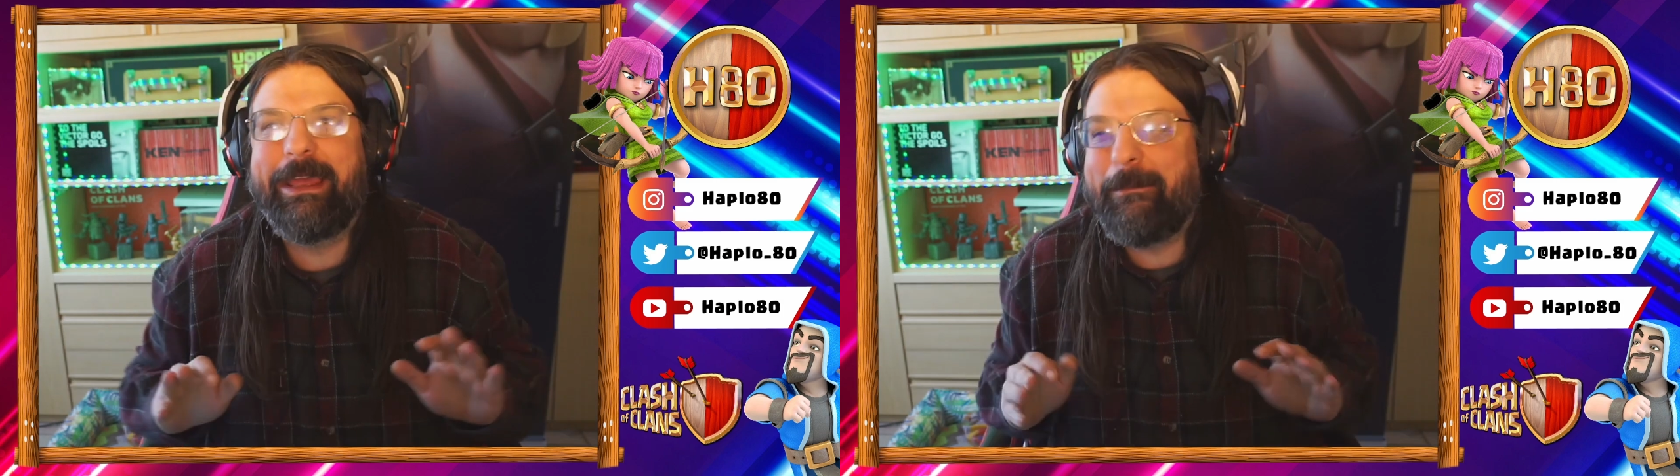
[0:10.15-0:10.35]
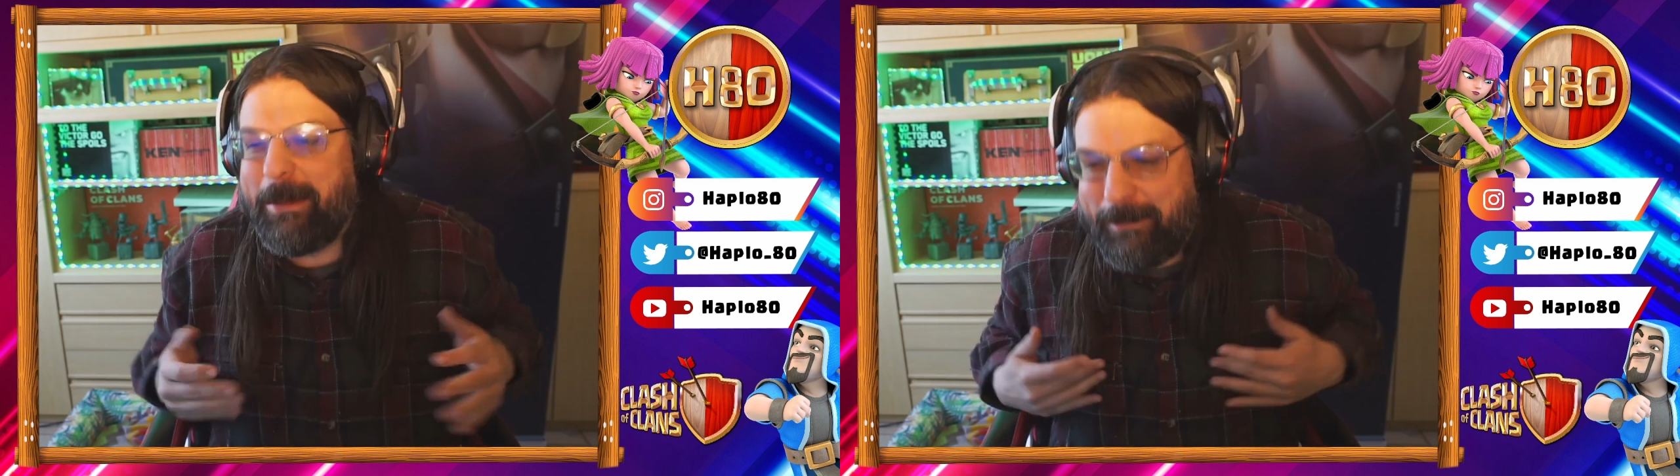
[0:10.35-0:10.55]
a
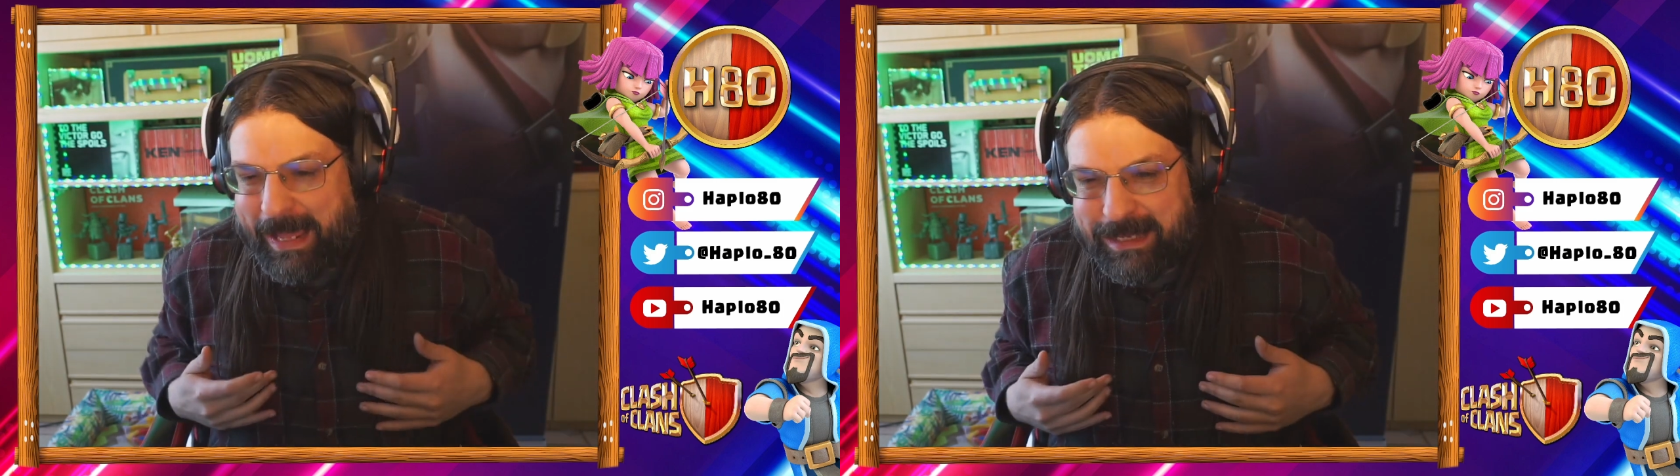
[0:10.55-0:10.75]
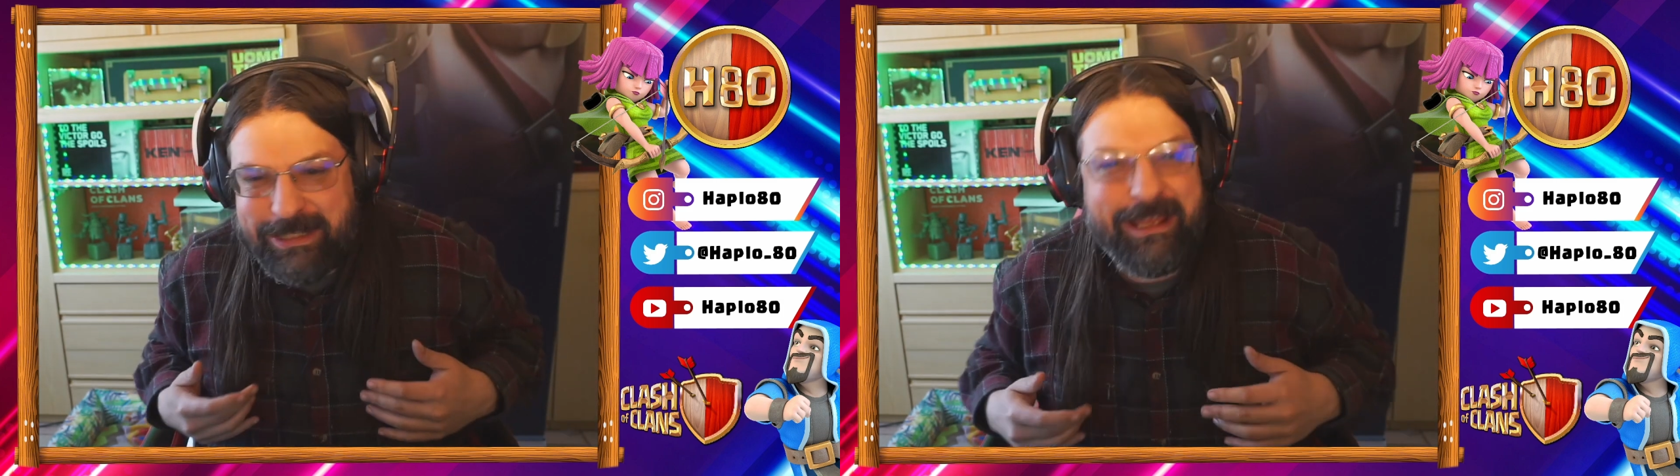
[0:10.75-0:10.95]
me
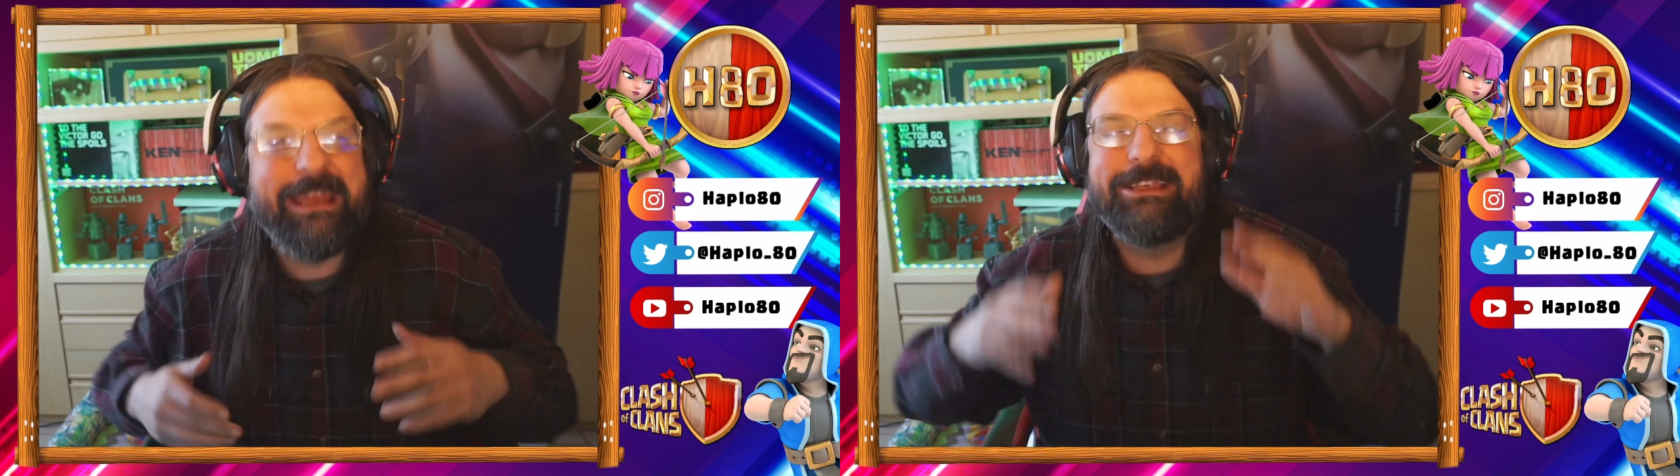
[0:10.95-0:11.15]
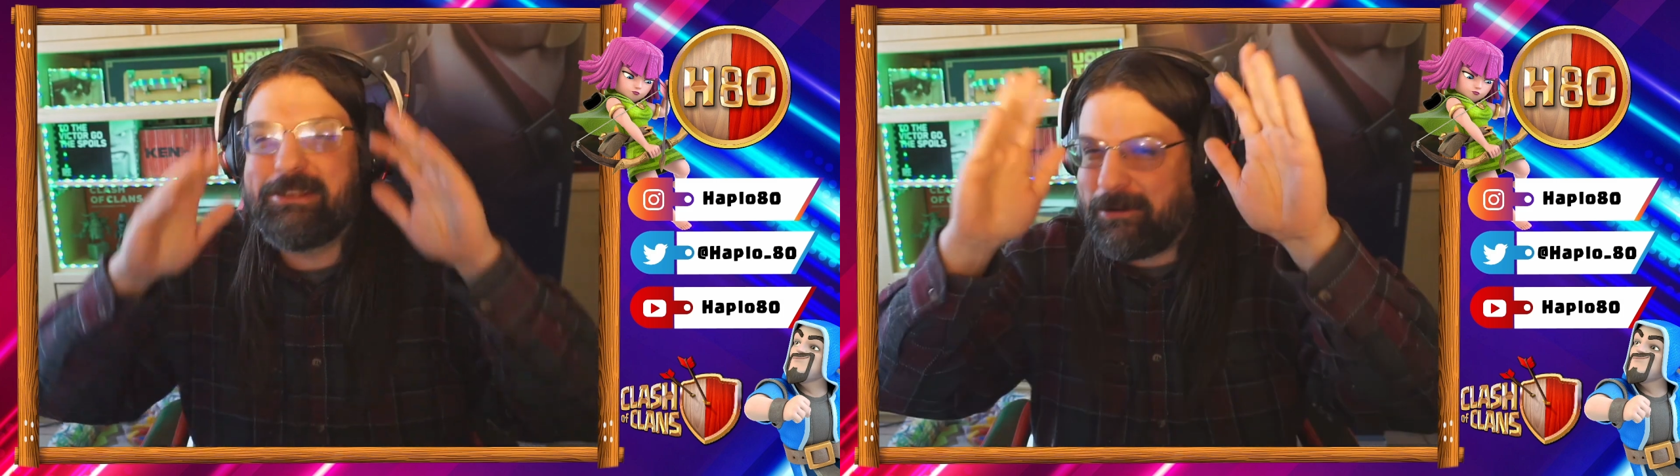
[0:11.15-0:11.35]
piace e
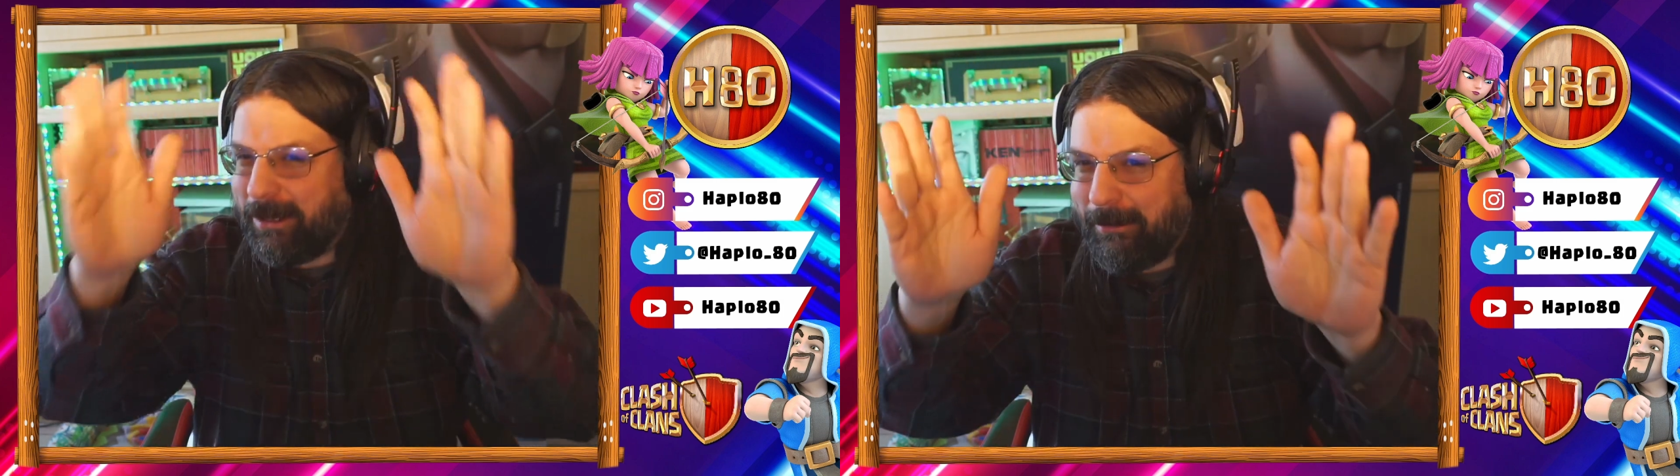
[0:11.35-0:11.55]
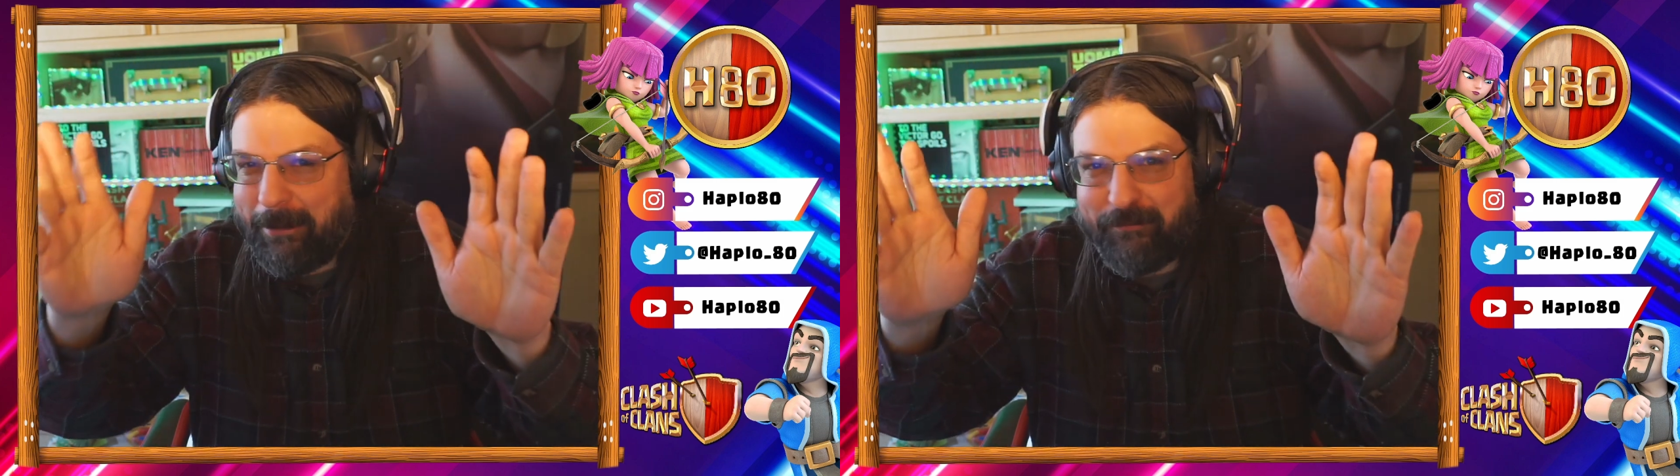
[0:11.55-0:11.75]
so che
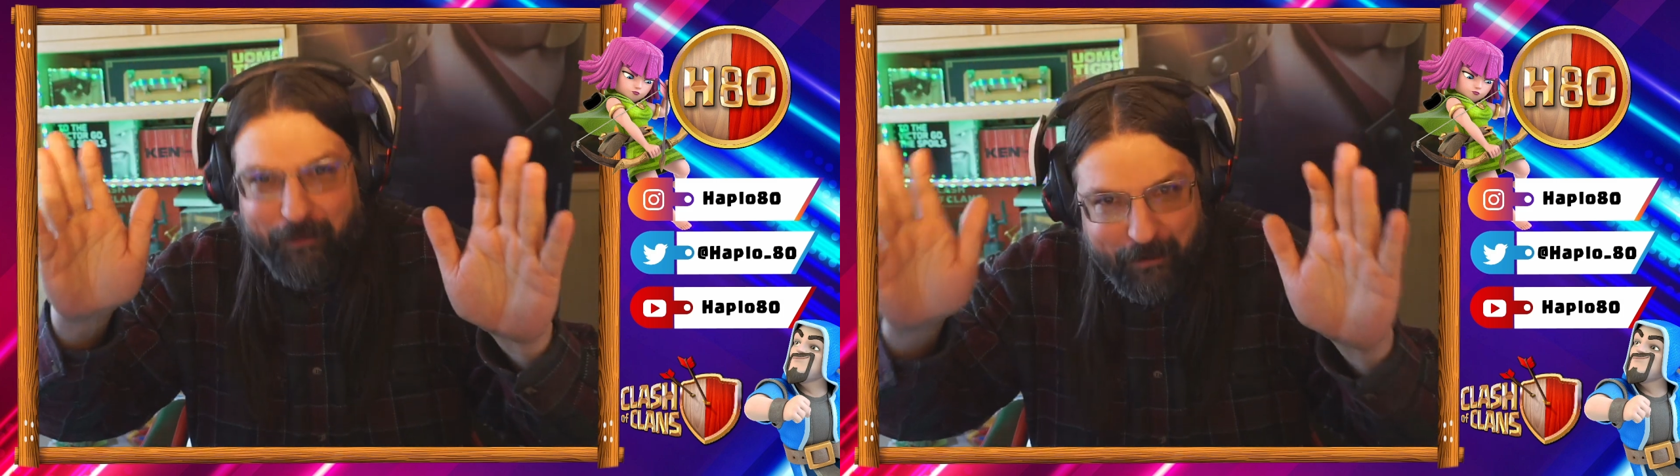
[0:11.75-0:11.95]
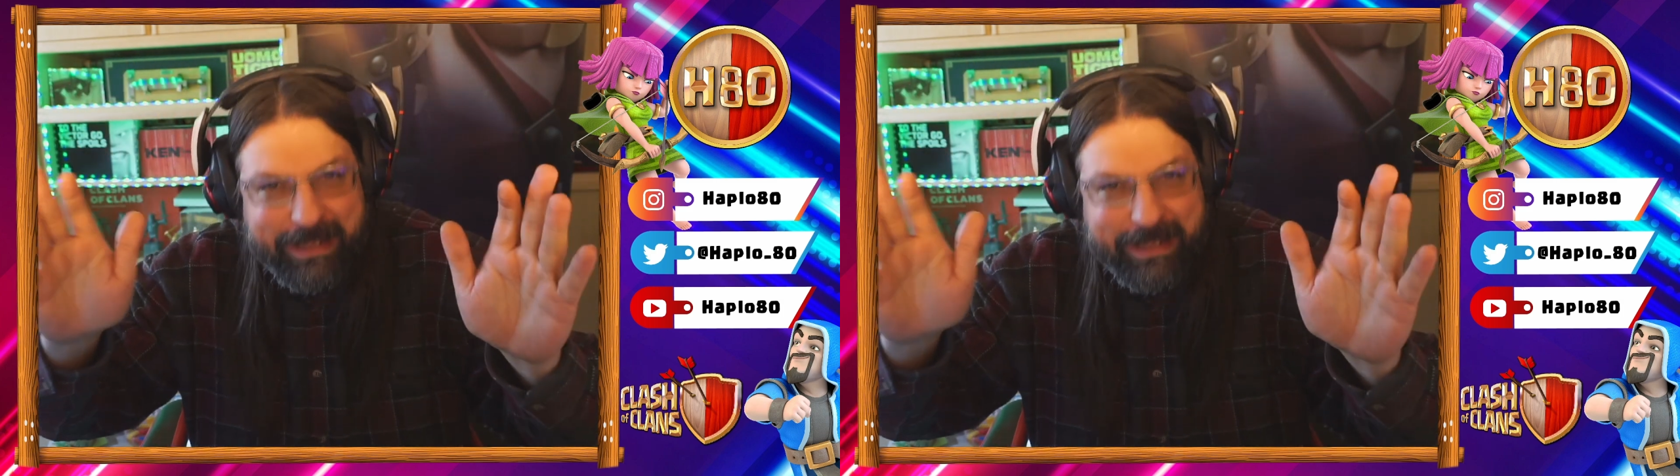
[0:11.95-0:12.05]
a voi,